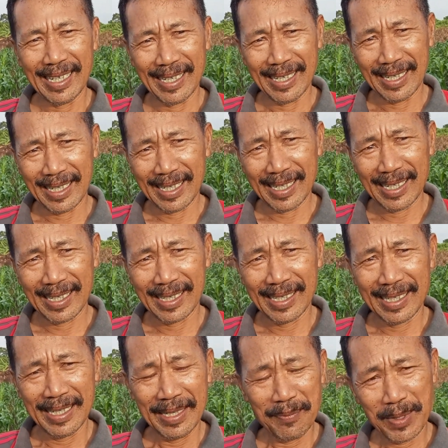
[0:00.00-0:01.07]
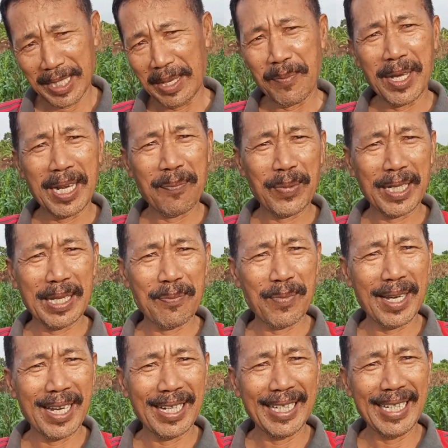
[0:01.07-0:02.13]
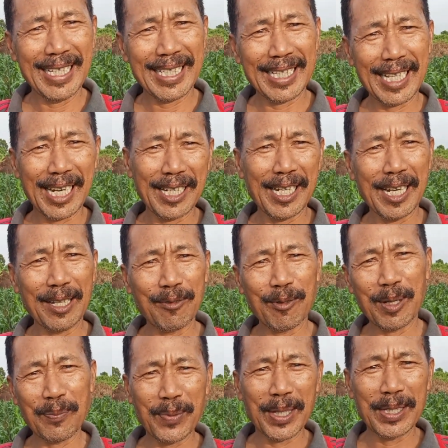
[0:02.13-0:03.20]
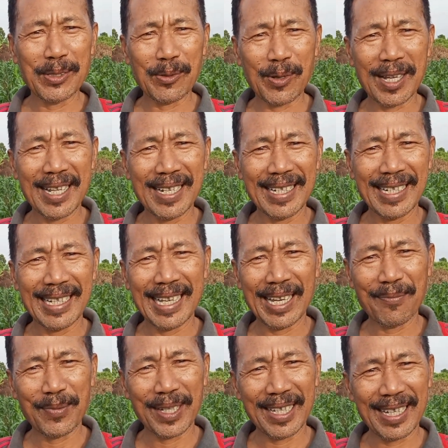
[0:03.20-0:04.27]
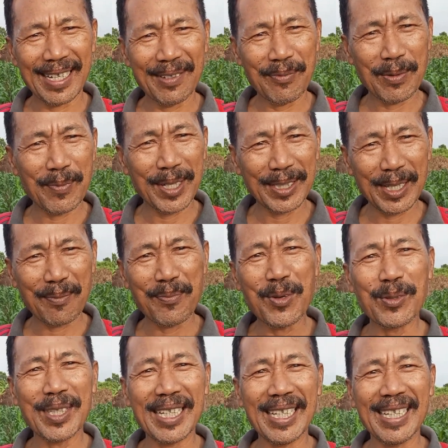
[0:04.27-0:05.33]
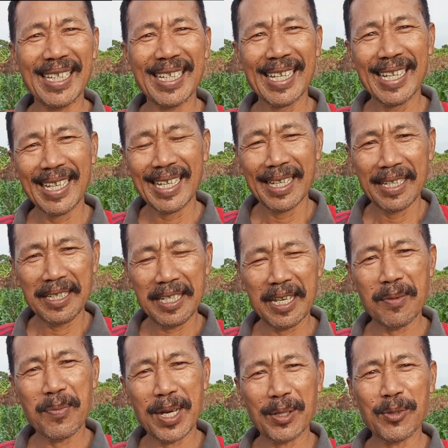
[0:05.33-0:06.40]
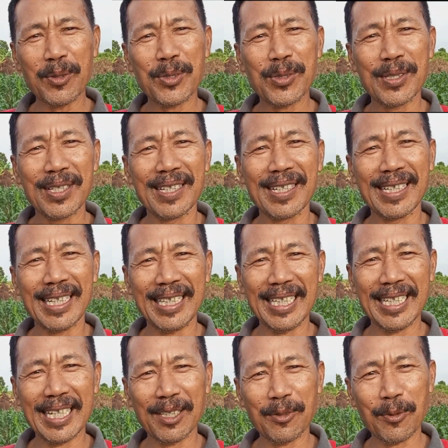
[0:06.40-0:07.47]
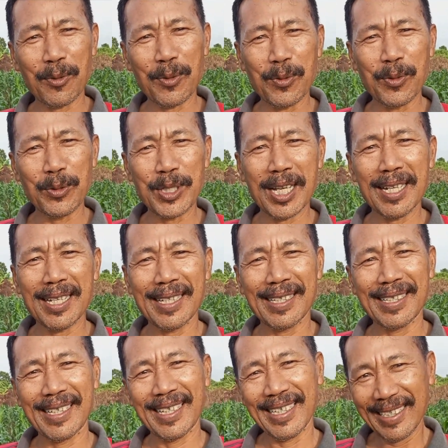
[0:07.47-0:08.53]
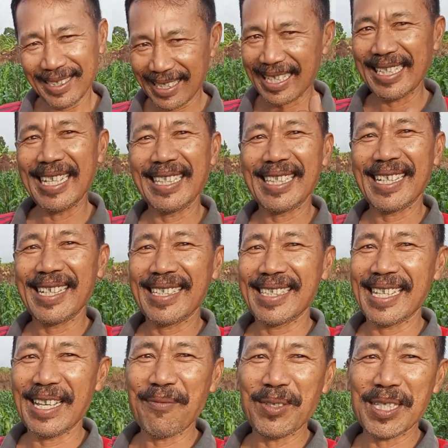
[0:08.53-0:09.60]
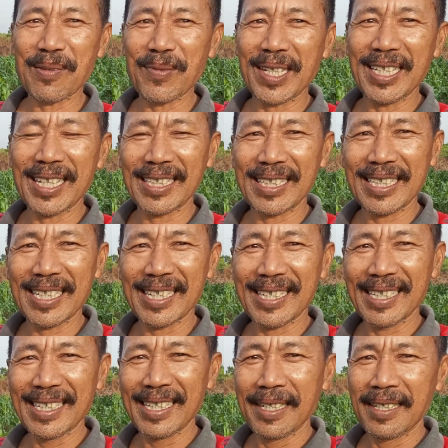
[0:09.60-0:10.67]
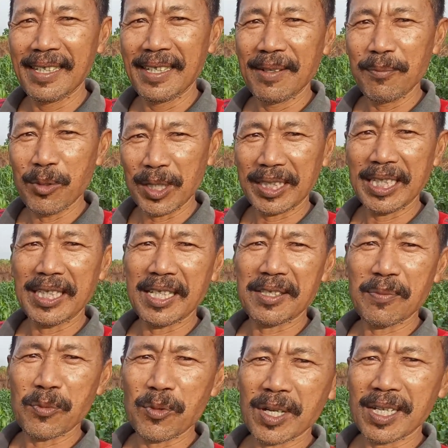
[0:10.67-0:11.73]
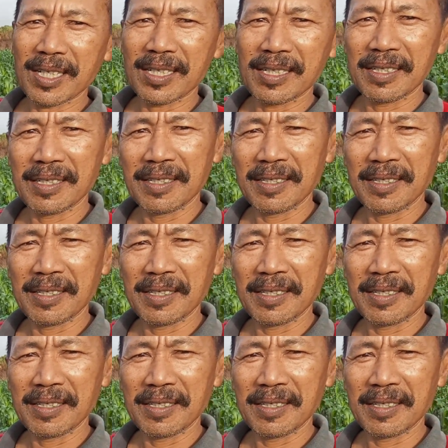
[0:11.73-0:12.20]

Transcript: Uh, bagaimana perkembangan ini setelah dilakukan pengecoran, apakah memang terbukti dia bagus ketika turun hujan? Ternyata saya bisa melihatnya buat kita semua